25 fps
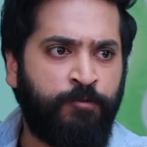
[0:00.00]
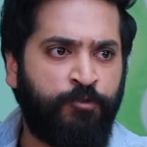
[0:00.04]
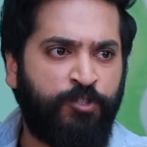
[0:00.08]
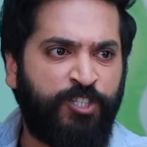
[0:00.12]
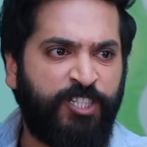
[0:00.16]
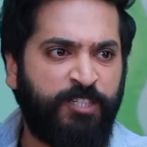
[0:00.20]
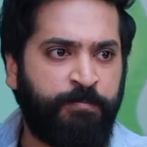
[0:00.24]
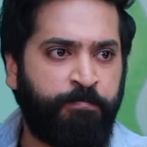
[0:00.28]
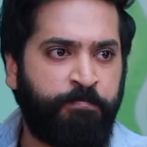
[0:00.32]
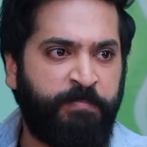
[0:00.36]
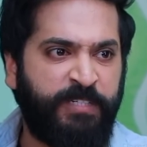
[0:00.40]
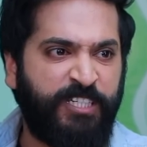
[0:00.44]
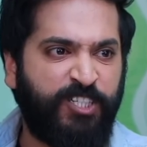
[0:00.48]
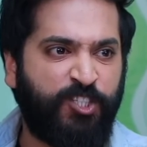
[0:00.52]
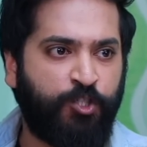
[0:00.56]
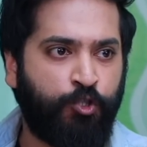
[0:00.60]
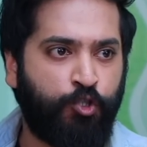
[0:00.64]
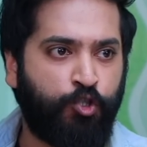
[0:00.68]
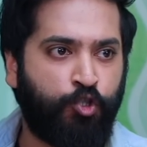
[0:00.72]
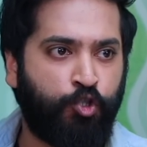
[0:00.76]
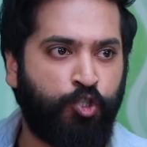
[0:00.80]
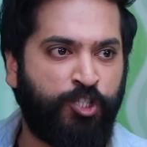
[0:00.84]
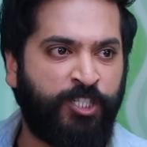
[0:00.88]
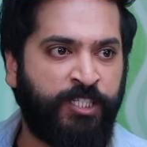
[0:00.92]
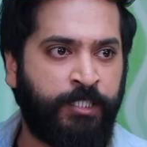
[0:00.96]
கிட்ட
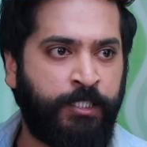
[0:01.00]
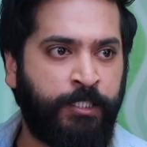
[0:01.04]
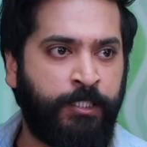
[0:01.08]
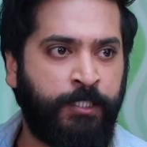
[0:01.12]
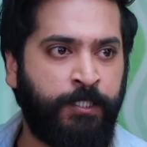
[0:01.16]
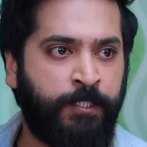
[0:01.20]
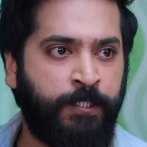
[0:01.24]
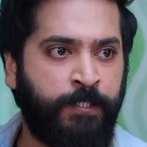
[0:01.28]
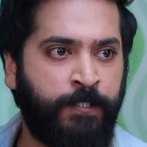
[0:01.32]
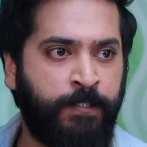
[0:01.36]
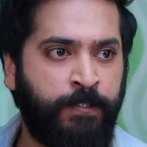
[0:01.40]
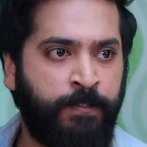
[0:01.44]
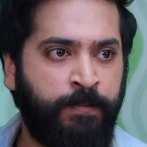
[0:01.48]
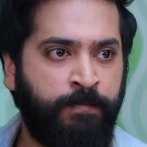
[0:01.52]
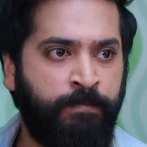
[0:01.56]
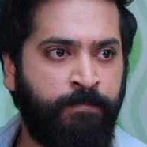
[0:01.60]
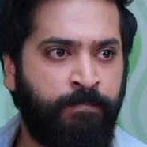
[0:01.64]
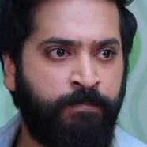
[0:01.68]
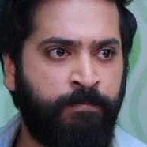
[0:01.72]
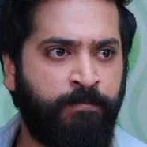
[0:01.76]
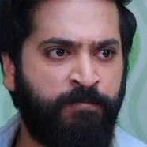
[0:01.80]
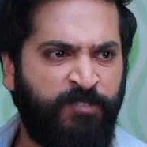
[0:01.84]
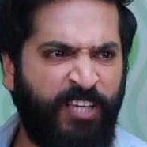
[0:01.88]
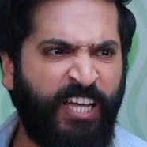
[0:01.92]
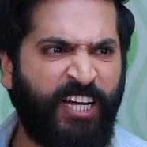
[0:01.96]
பேசணும்னு சொல்றேன்ல
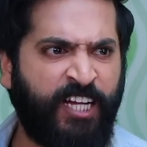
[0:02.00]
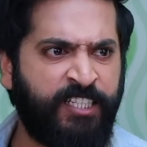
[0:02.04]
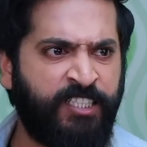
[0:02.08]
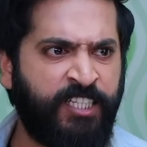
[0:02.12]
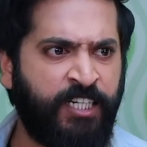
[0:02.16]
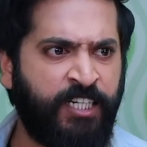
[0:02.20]
ஏன்